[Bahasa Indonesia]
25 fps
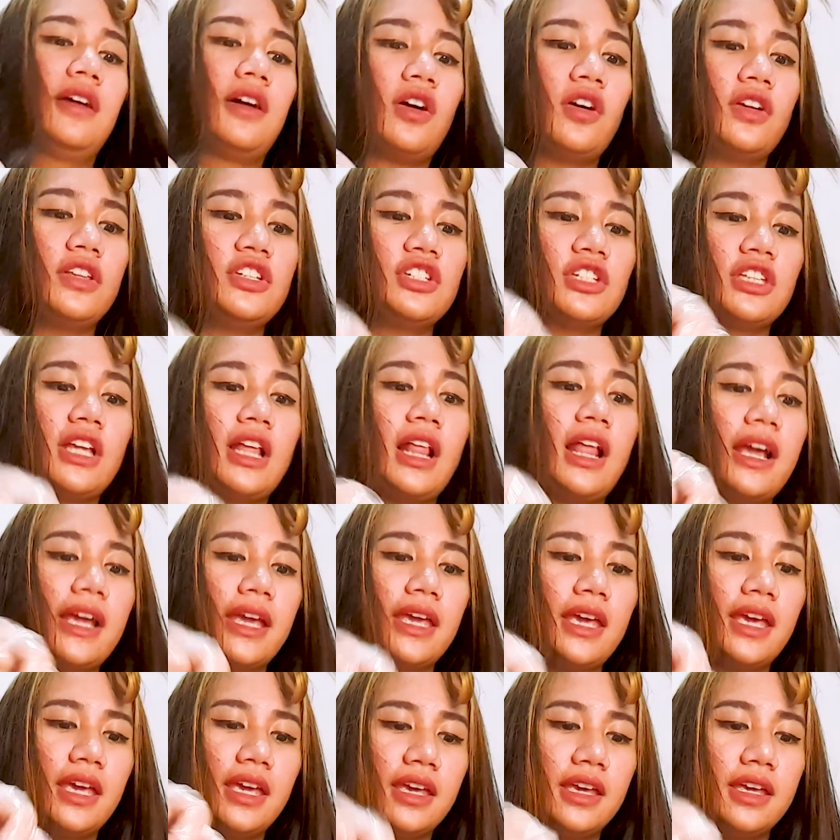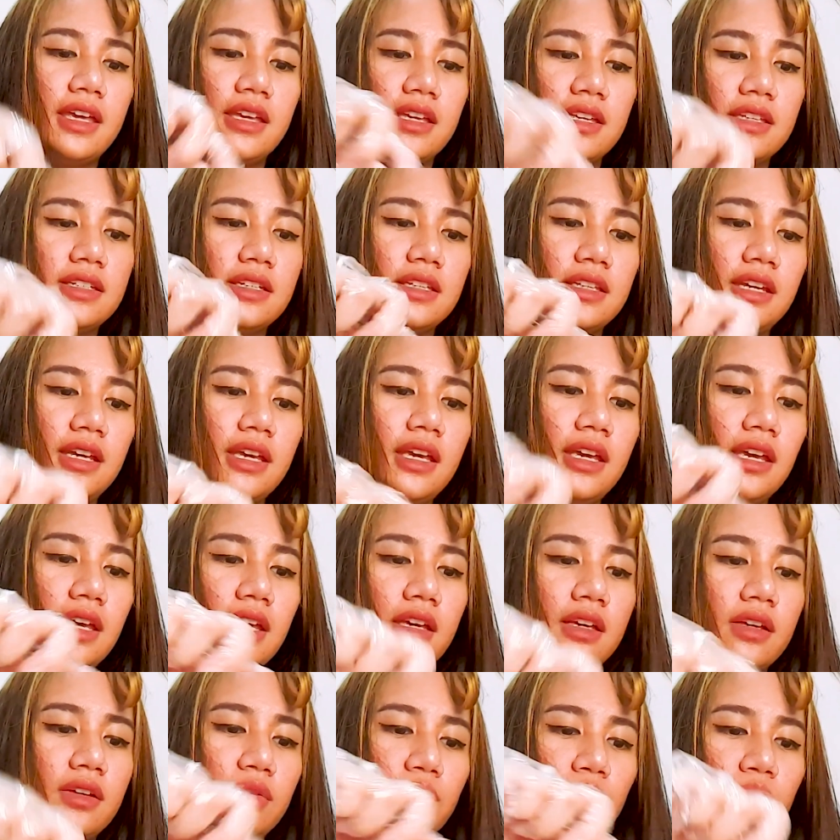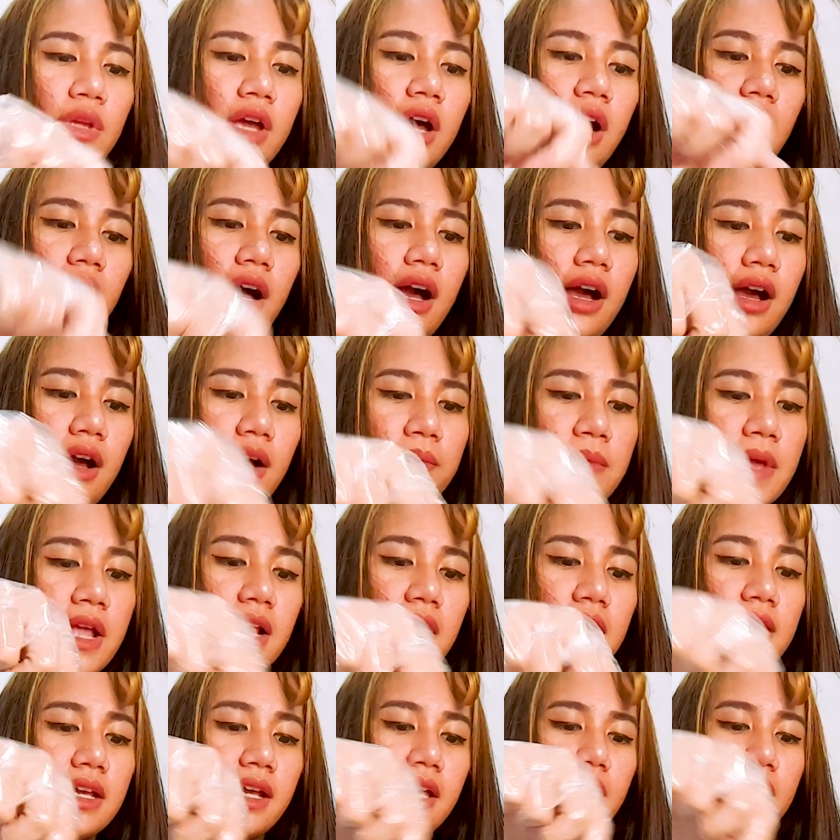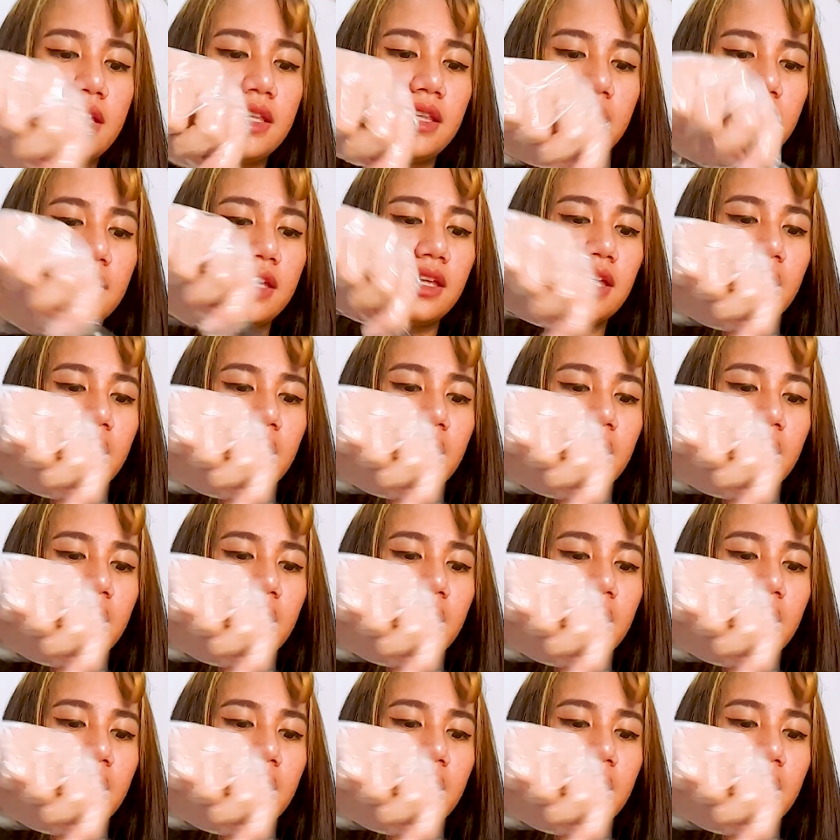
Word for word: conditioner lagi jadi udah biar aja kayak gini